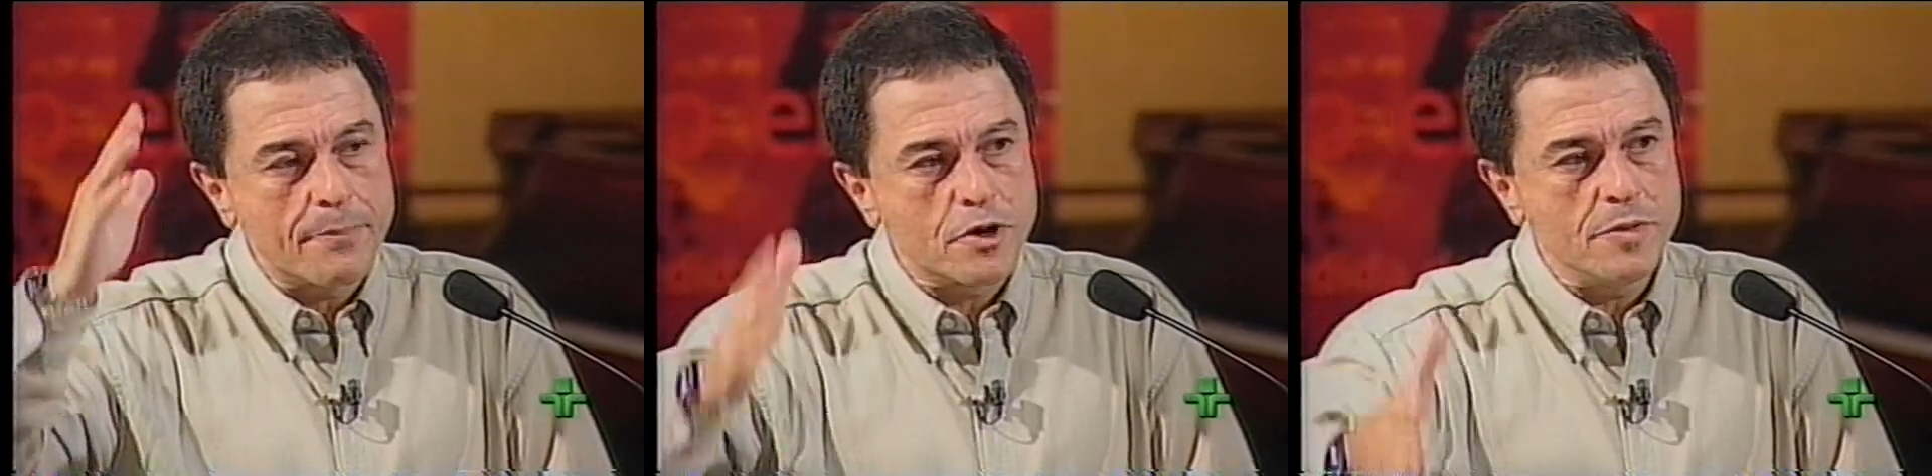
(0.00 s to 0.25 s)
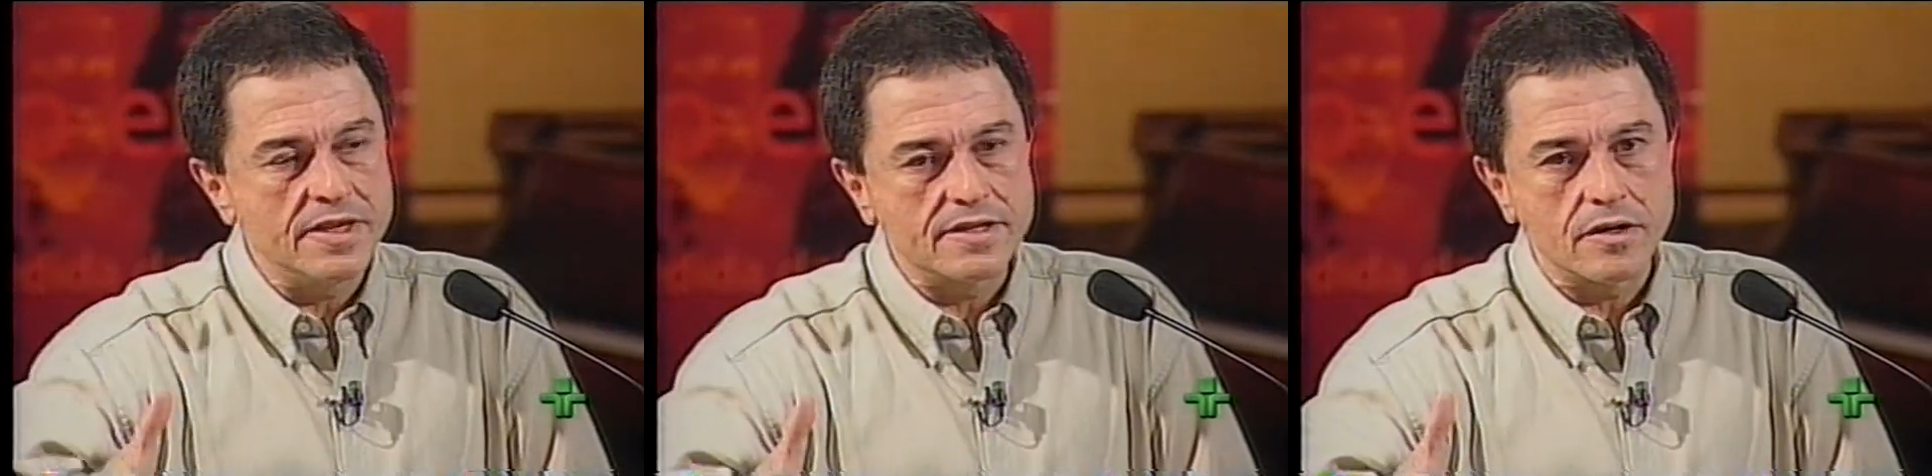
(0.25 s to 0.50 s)

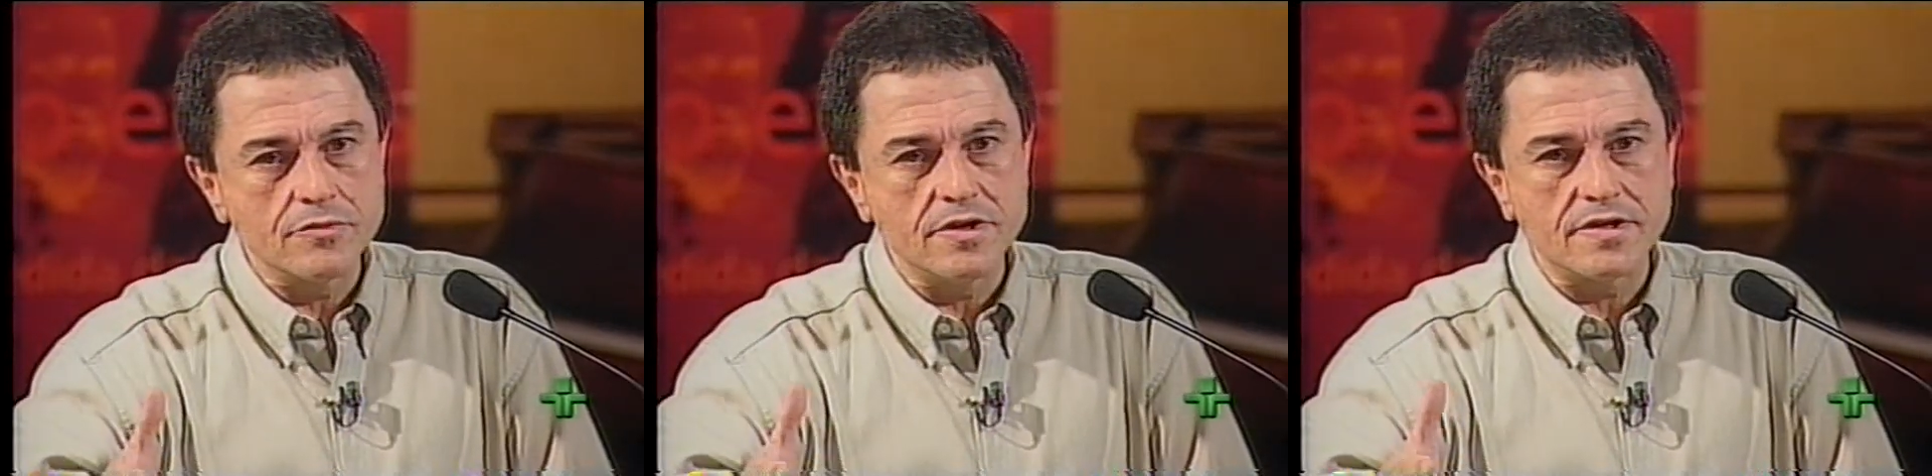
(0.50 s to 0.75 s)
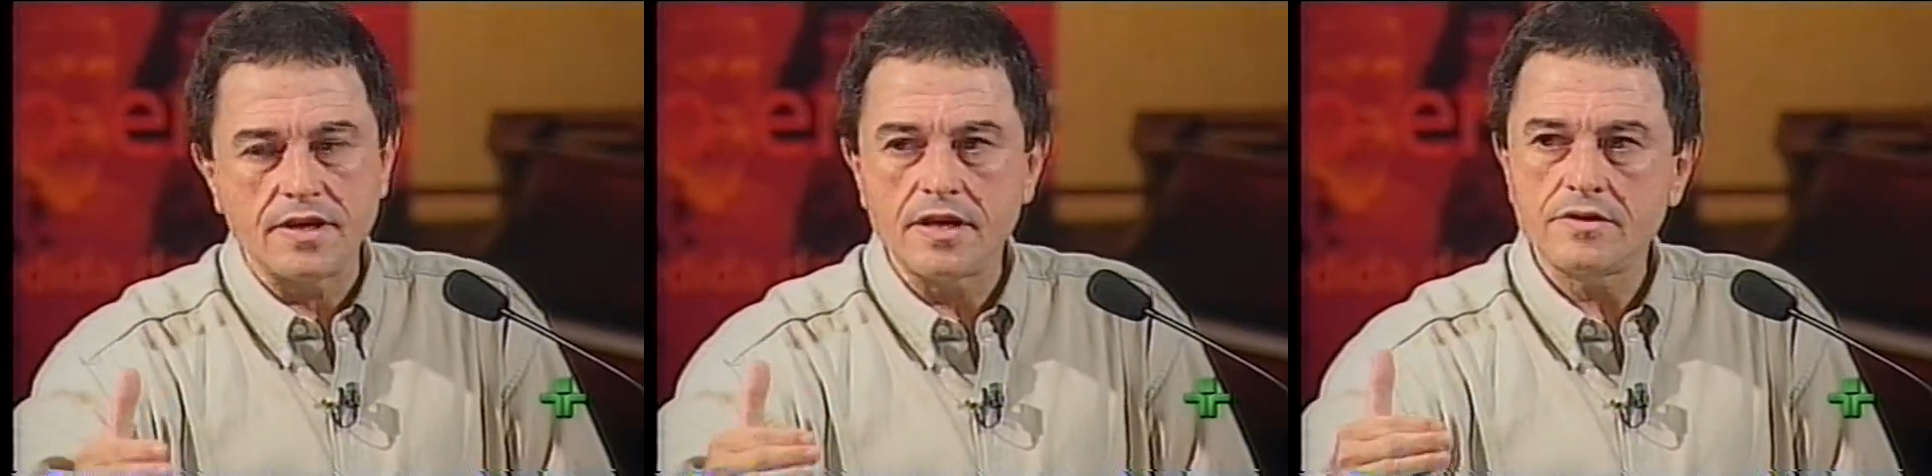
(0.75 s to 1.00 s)
proibição do
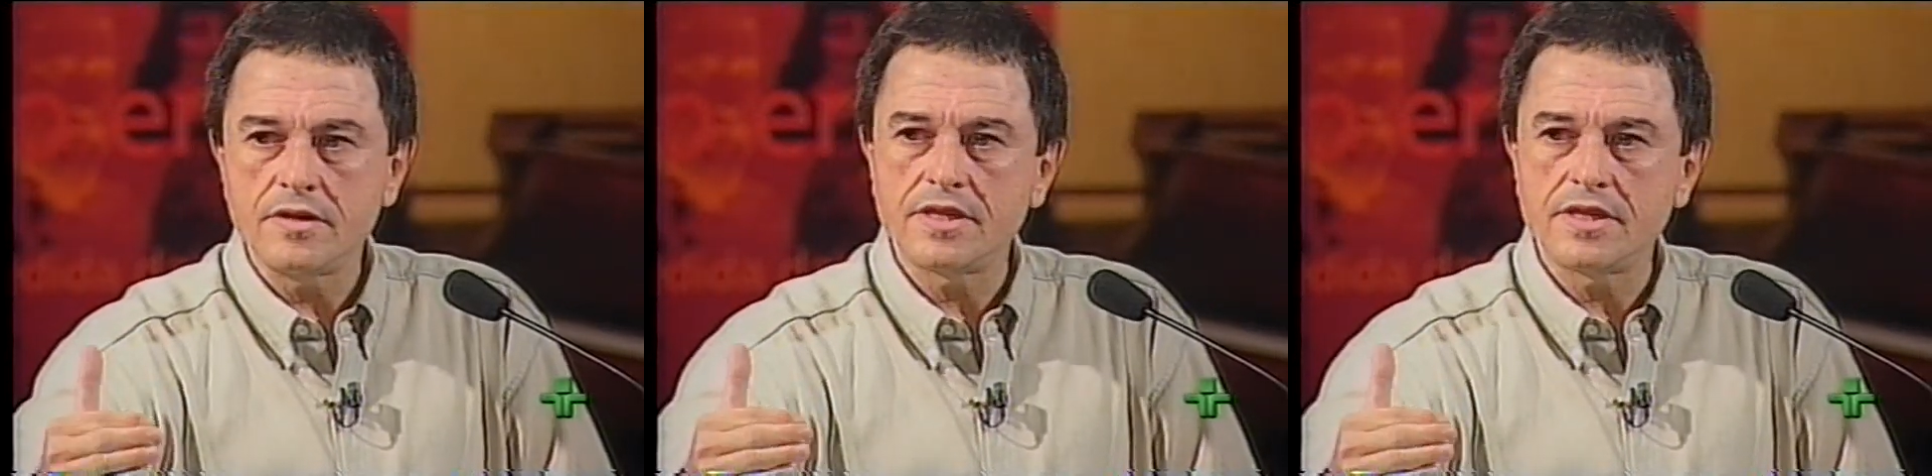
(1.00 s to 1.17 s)
incesto,